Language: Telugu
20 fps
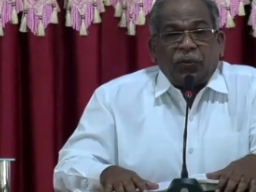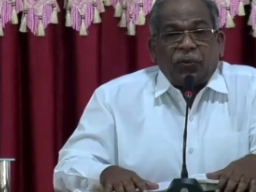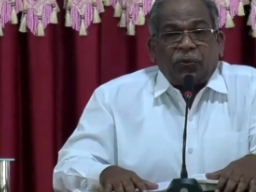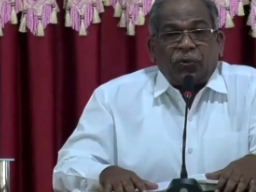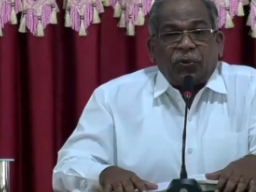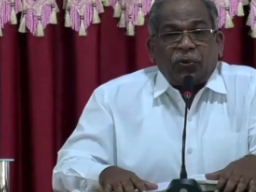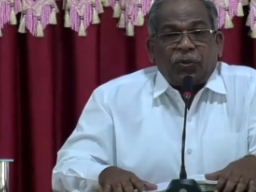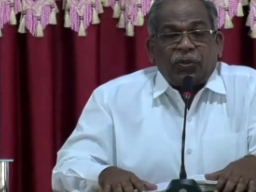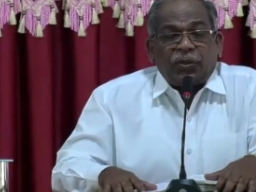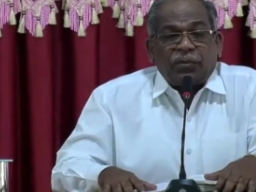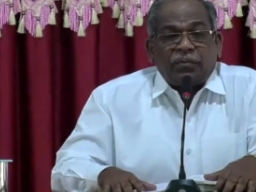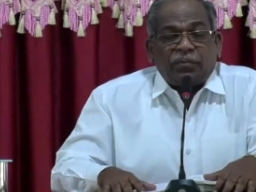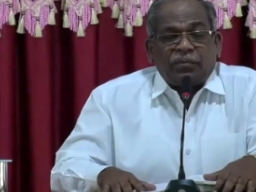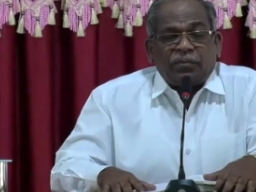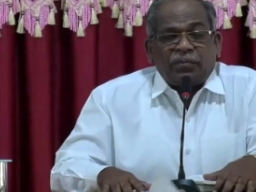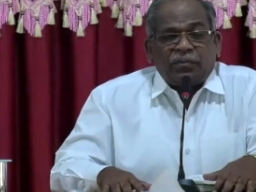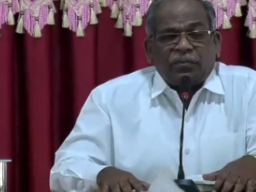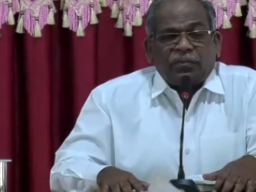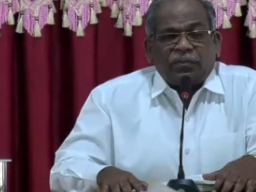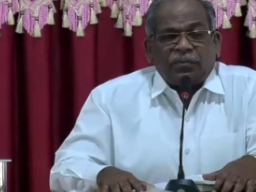ఉద్యోగం
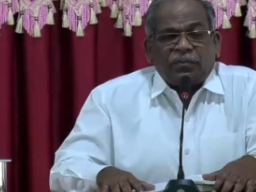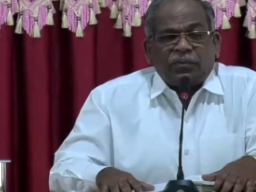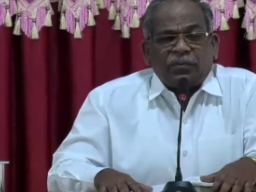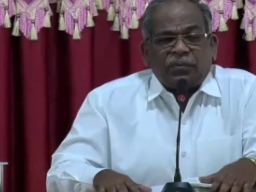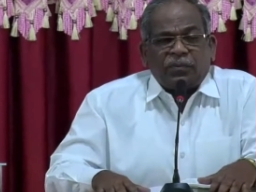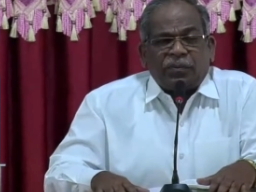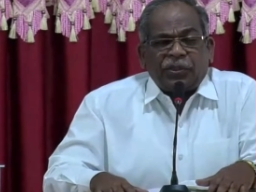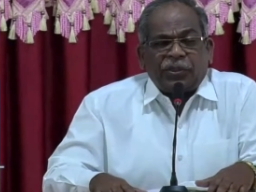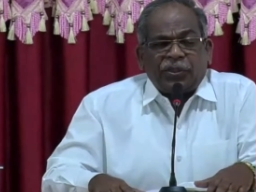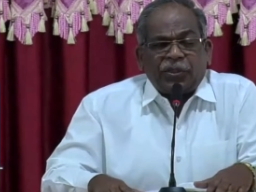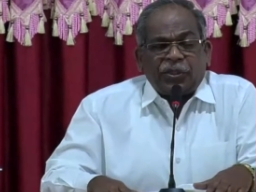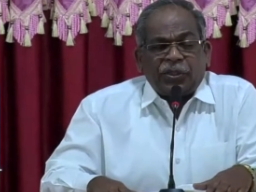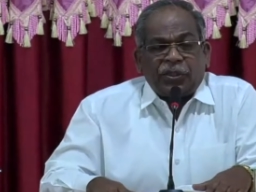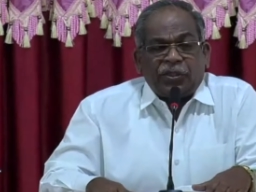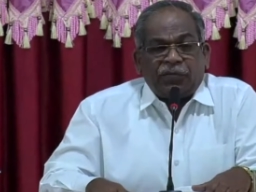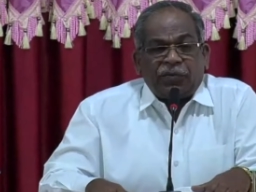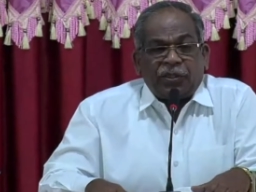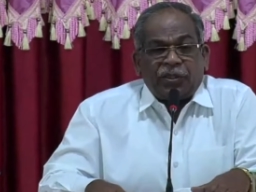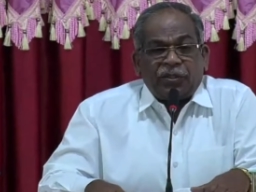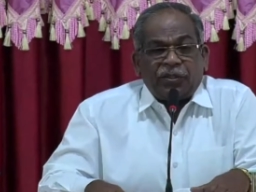
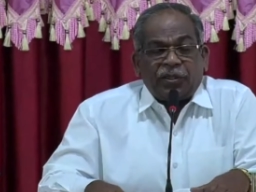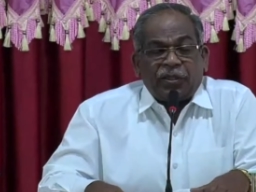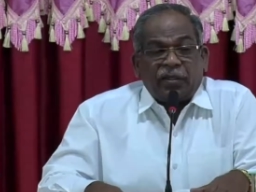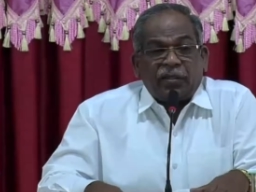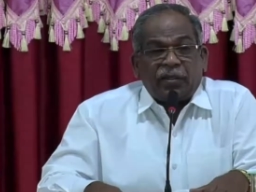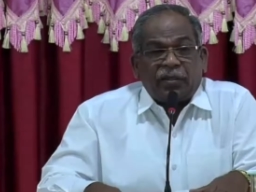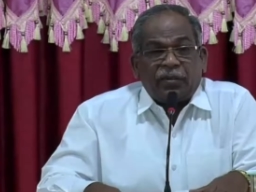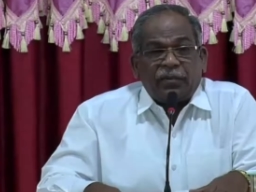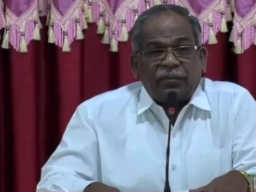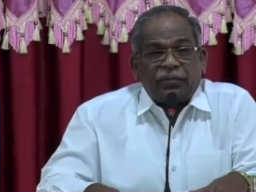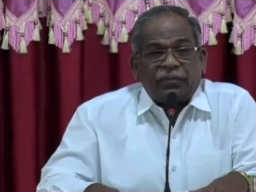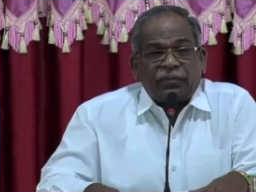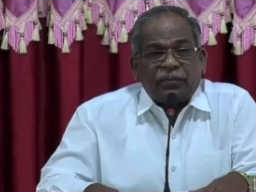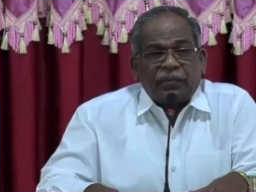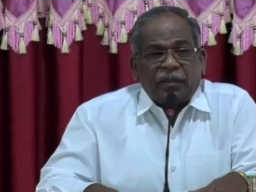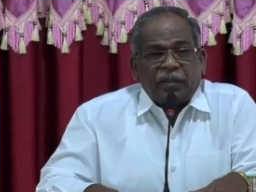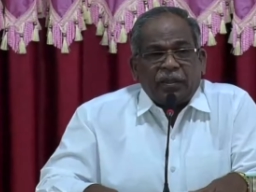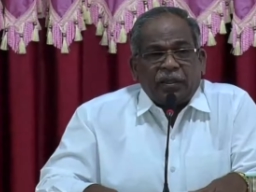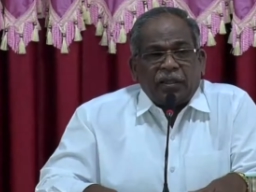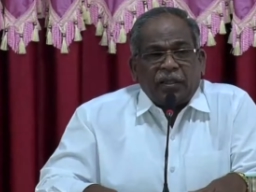వచ్చినటువంటి దినాలు
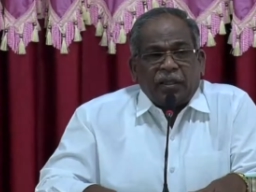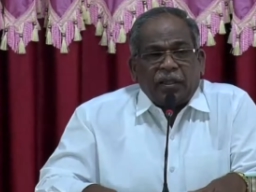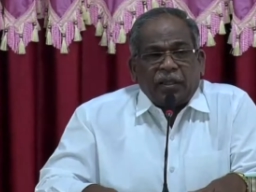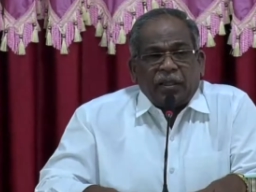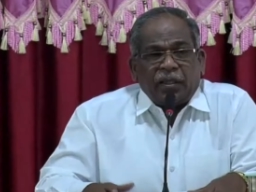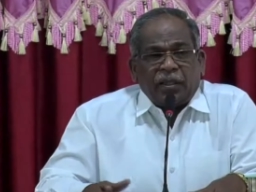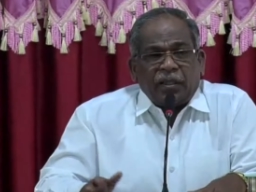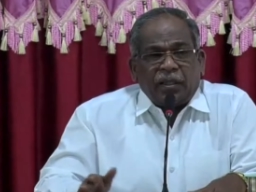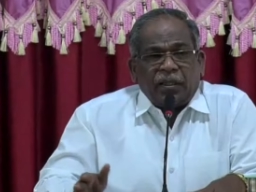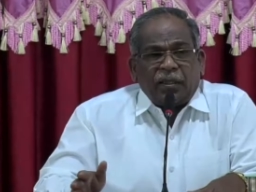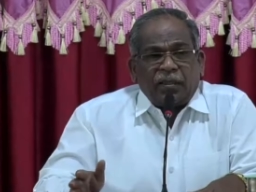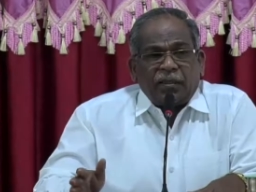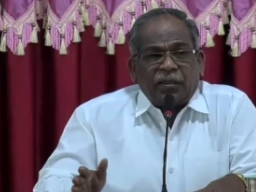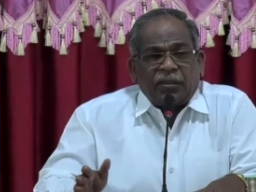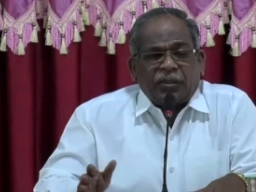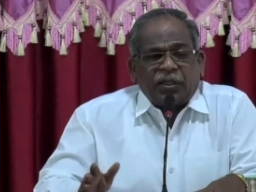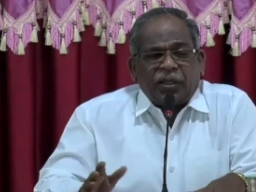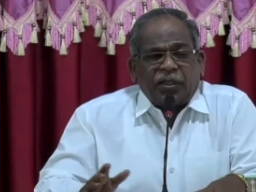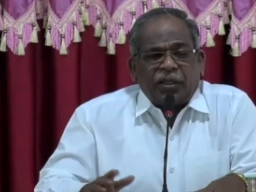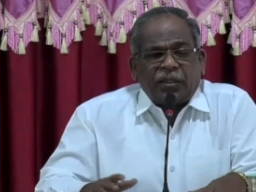ఇలా
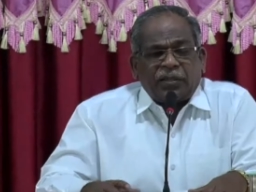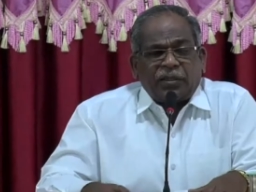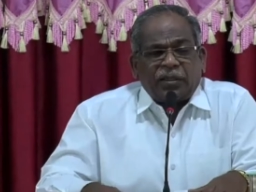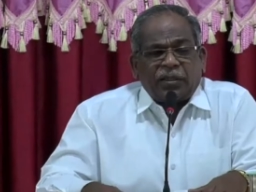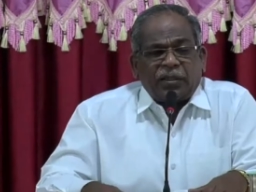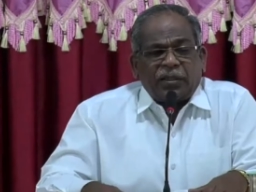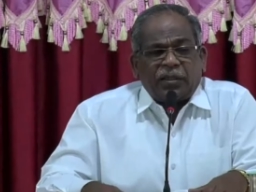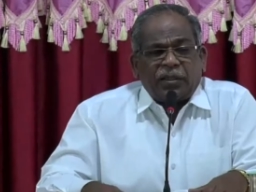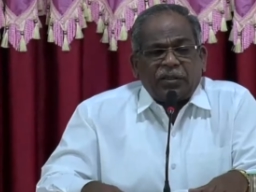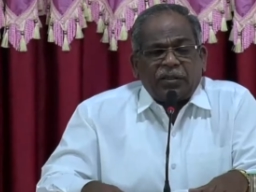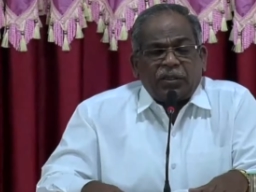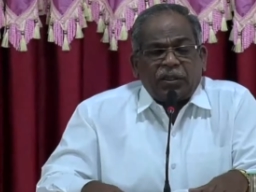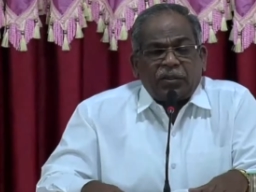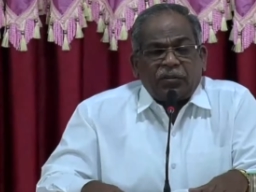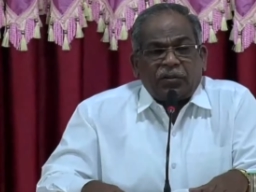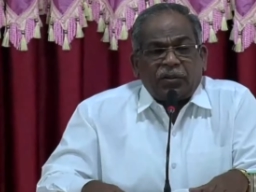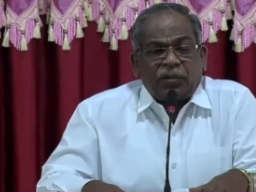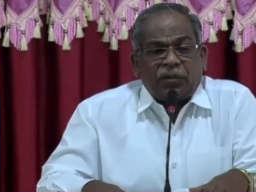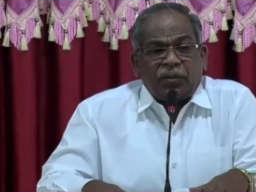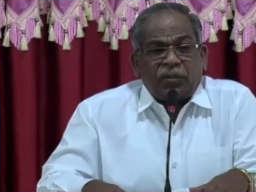చాలా చాలా
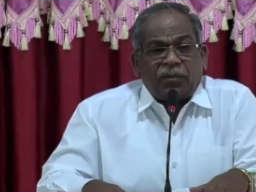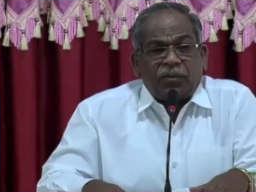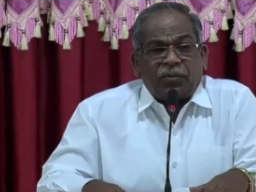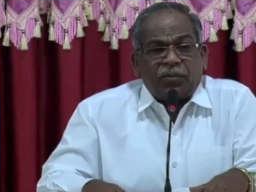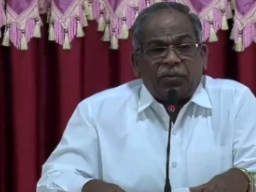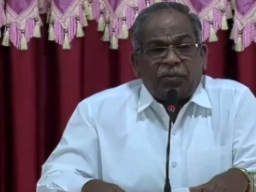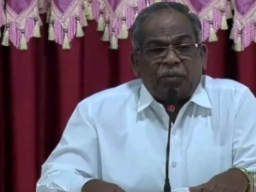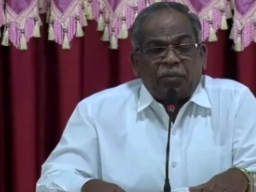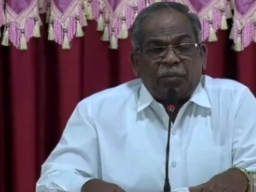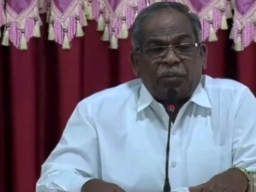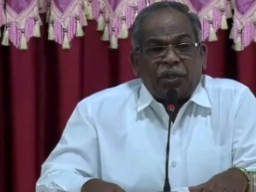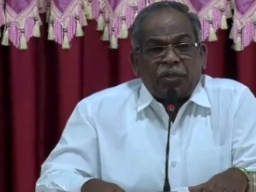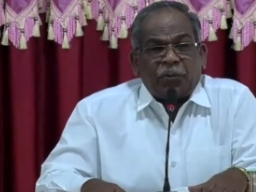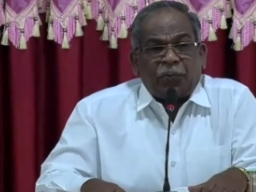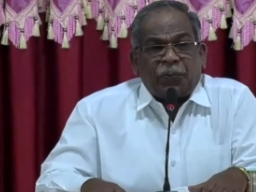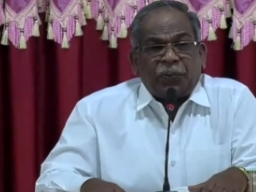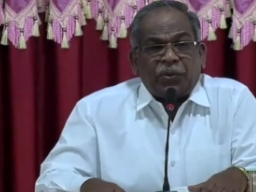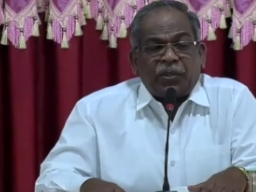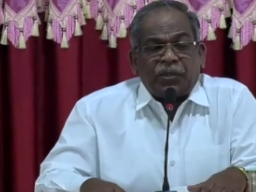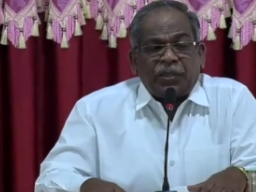జీవితంలో
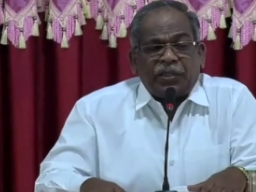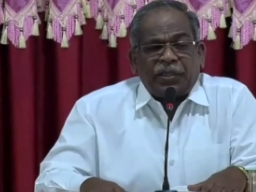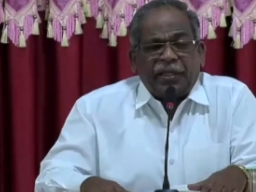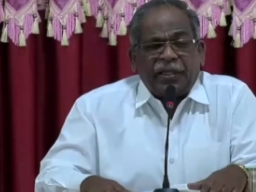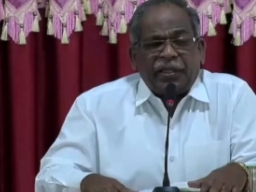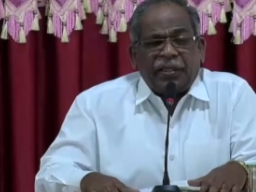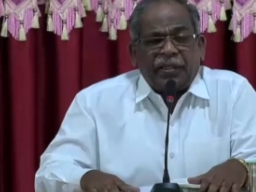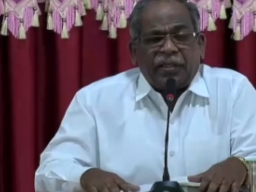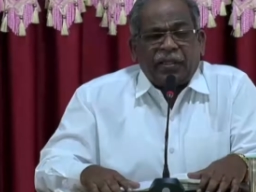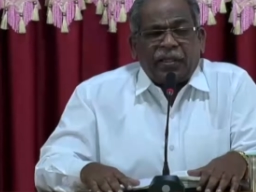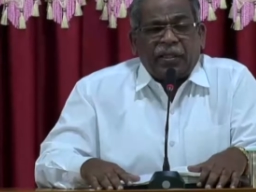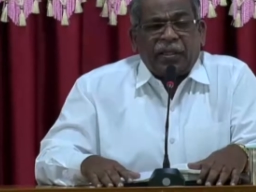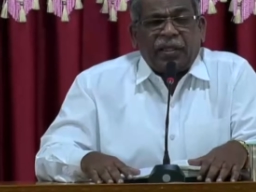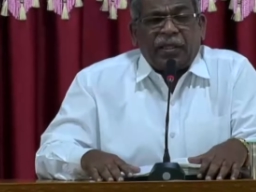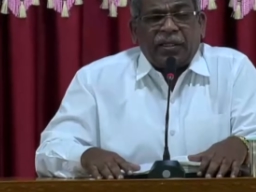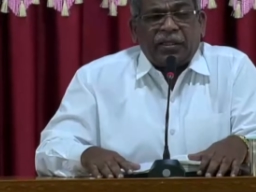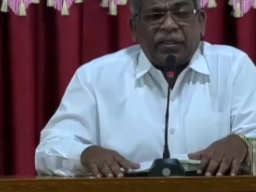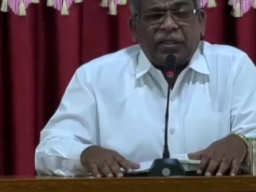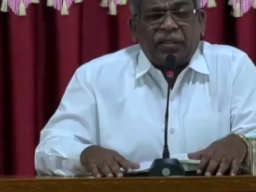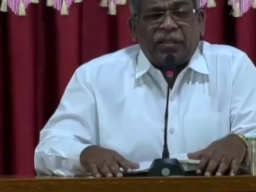మరపురాని
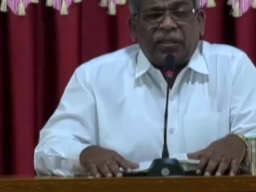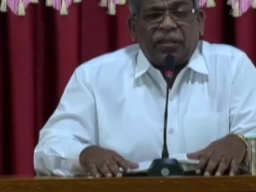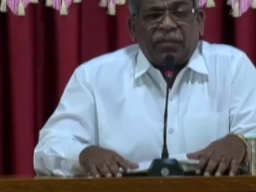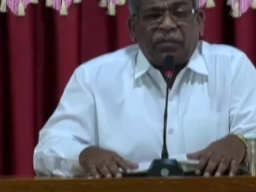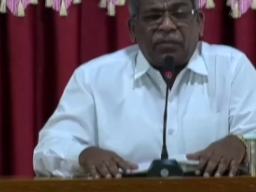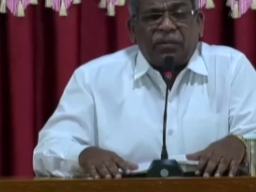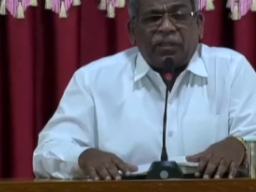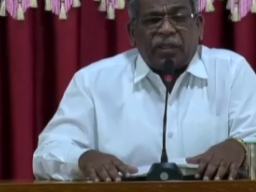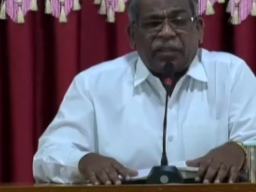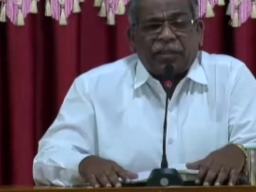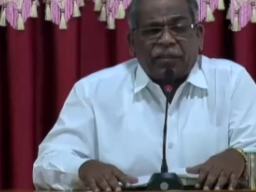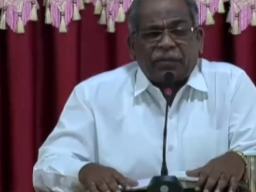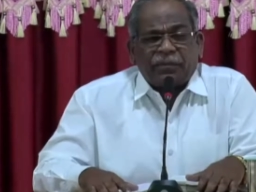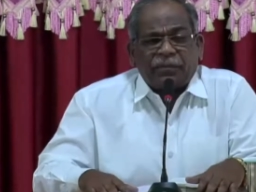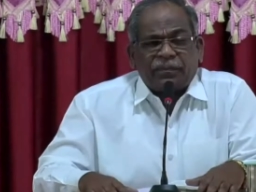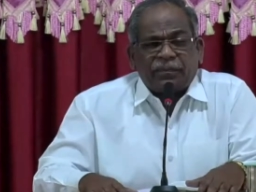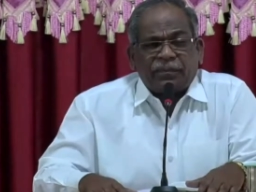అనేక దినాలు ఉంటాయి